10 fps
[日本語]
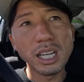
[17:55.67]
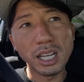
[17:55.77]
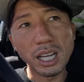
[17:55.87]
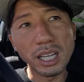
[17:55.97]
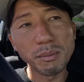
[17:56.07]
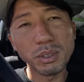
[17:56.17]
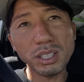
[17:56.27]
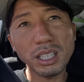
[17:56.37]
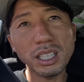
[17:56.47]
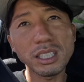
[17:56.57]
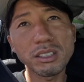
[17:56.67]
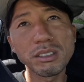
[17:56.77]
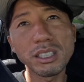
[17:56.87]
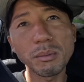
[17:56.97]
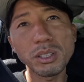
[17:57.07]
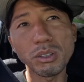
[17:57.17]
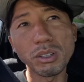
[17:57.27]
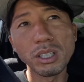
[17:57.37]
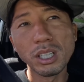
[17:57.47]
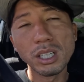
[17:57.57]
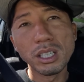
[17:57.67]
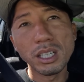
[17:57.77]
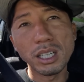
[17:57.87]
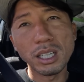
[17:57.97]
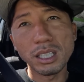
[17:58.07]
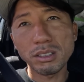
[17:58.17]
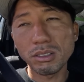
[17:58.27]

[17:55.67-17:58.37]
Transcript: はい。もうただ単に来る波と、えー、